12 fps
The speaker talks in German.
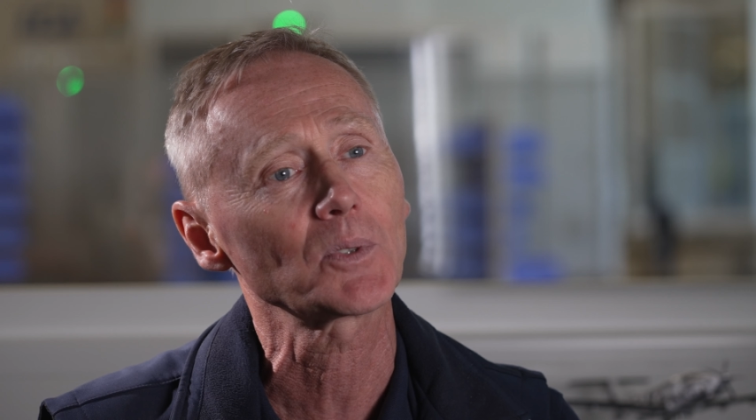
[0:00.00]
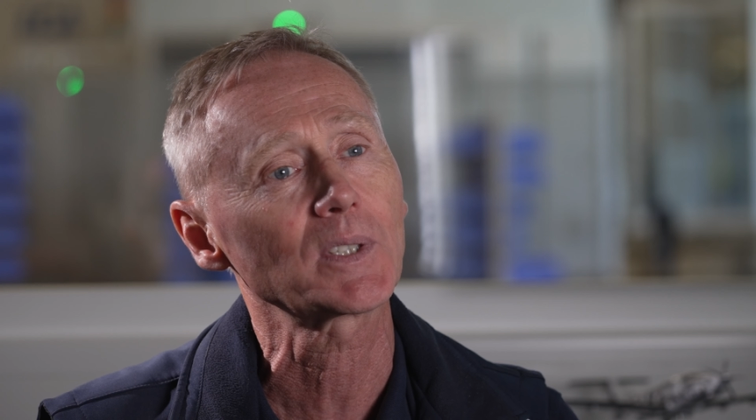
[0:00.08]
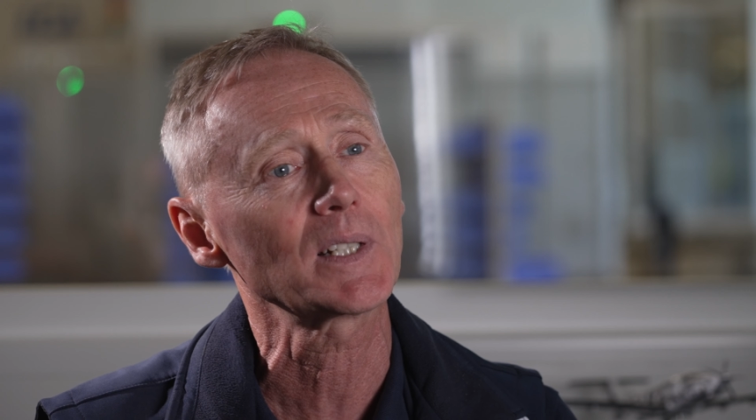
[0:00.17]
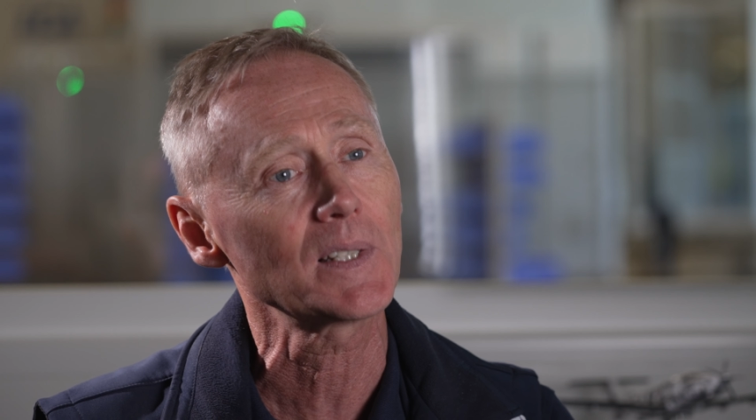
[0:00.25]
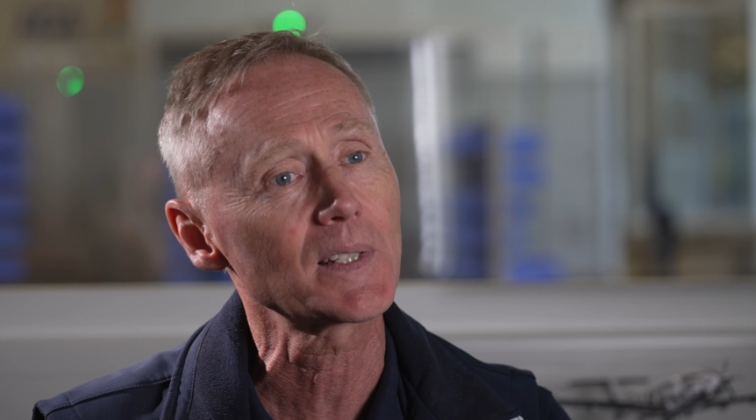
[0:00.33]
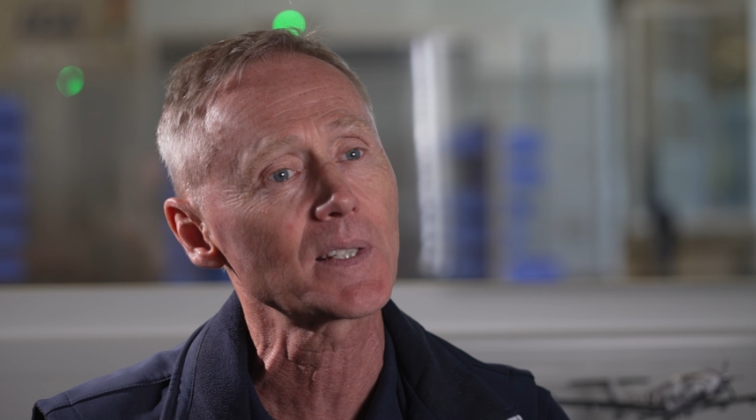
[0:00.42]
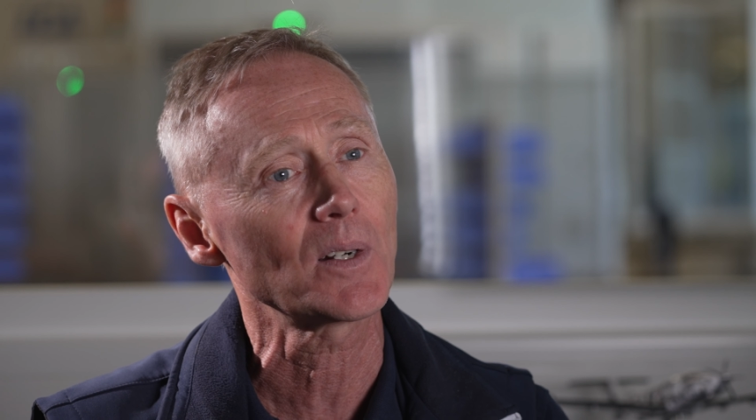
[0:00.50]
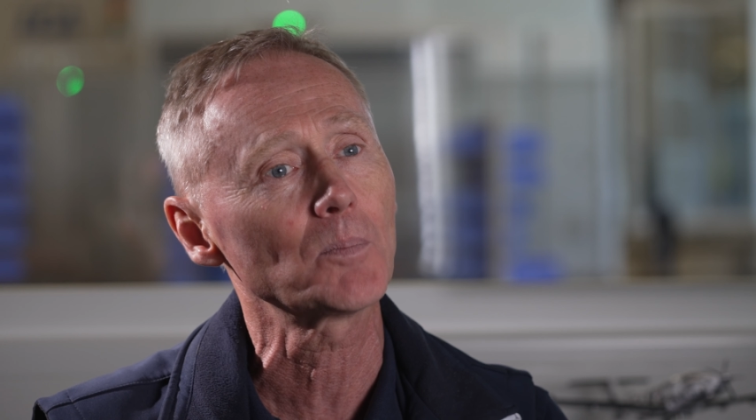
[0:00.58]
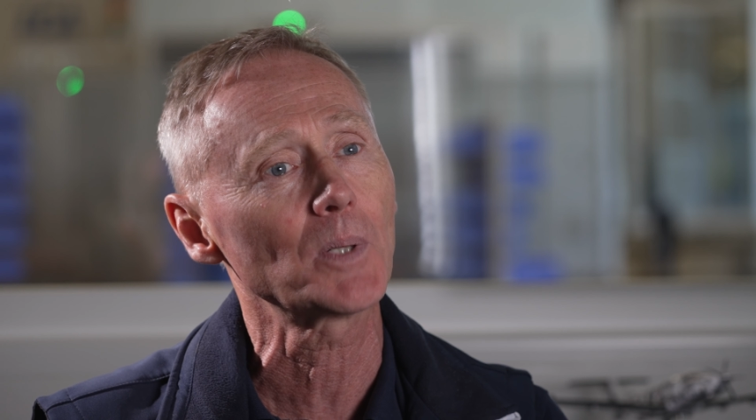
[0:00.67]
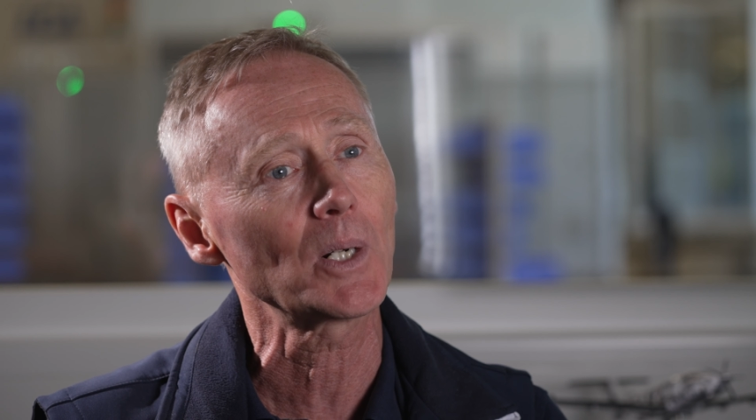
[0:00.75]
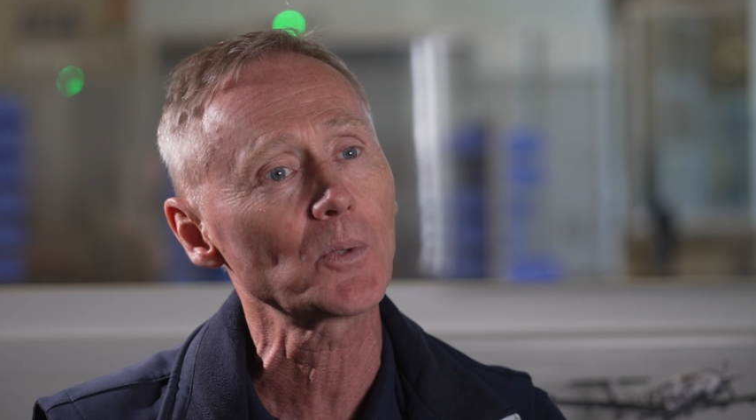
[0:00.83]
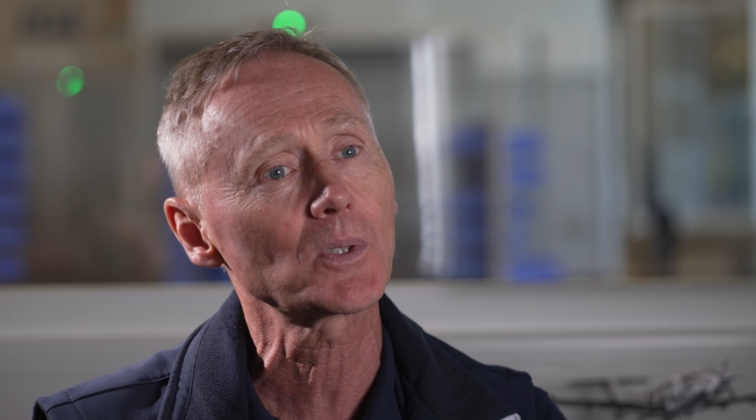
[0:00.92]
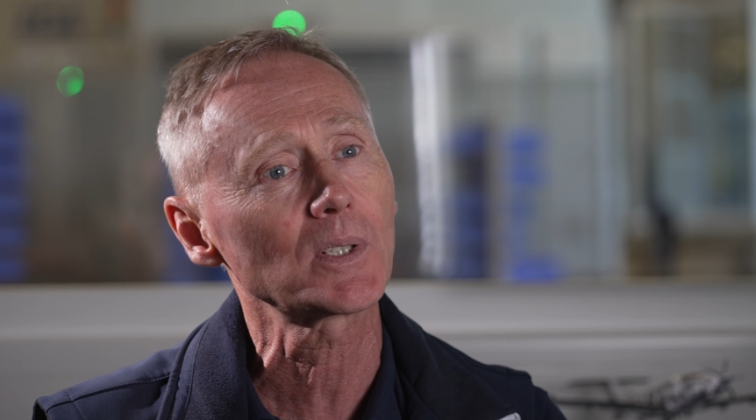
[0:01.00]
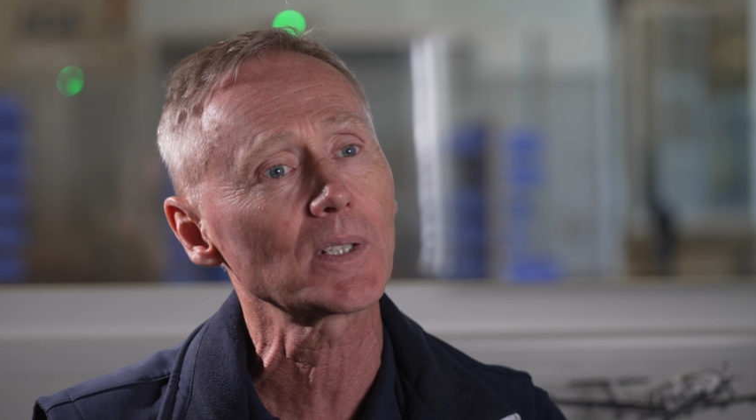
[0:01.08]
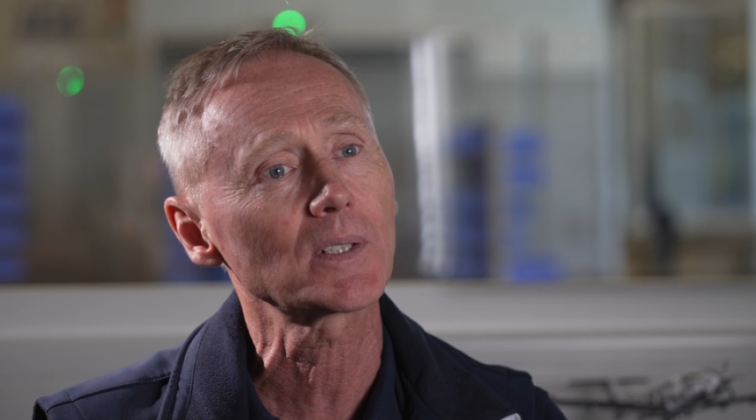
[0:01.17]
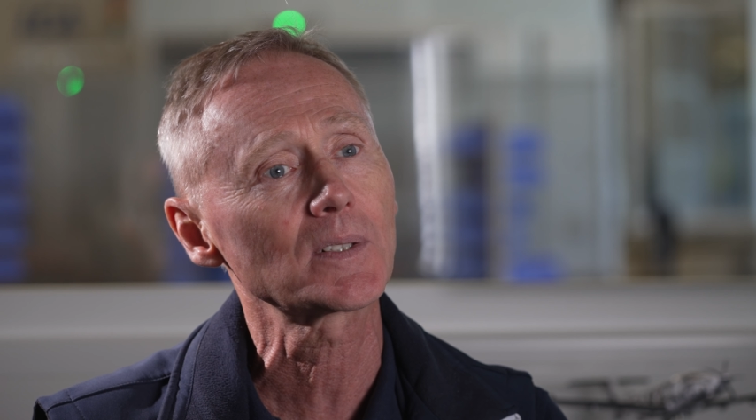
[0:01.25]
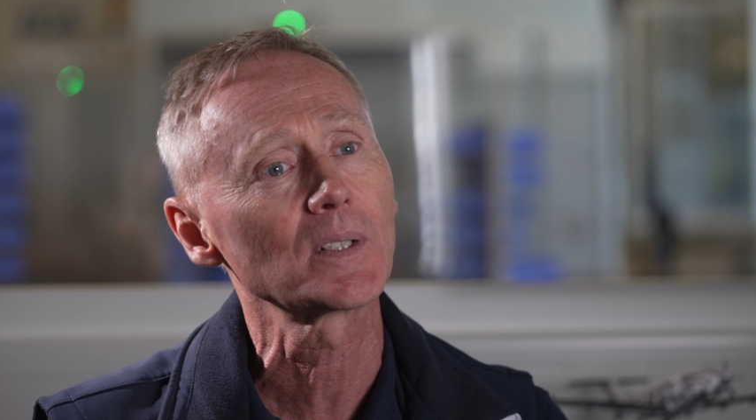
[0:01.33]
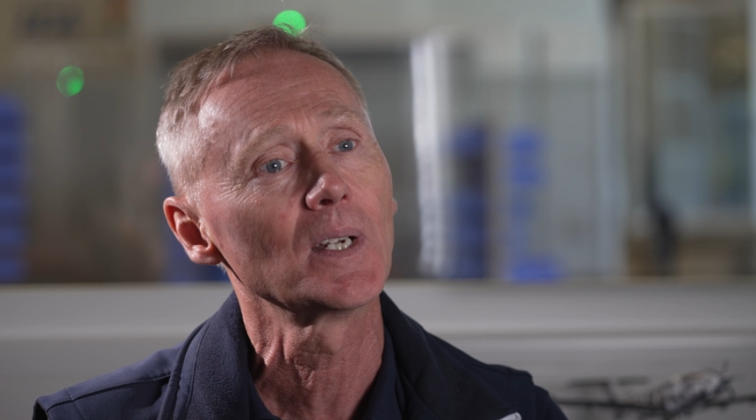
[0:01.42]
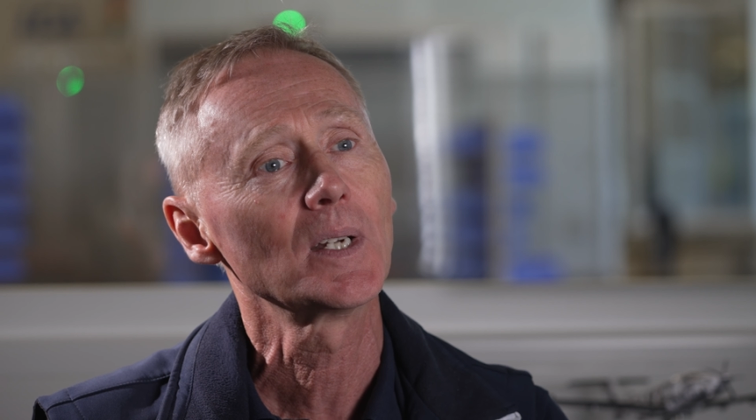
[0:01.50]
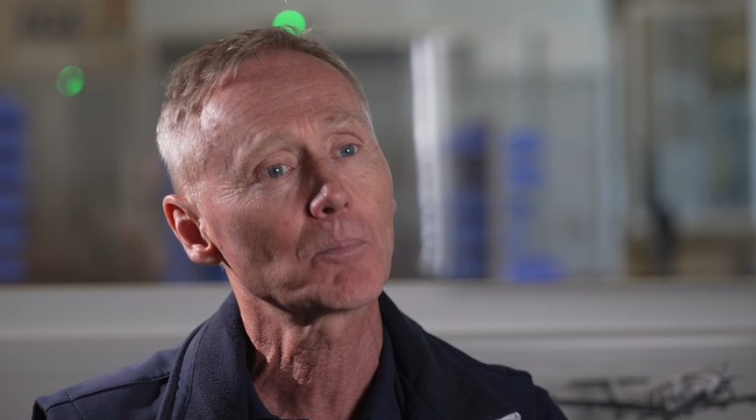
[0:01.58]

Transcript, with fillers: die die LCA gebaut hat,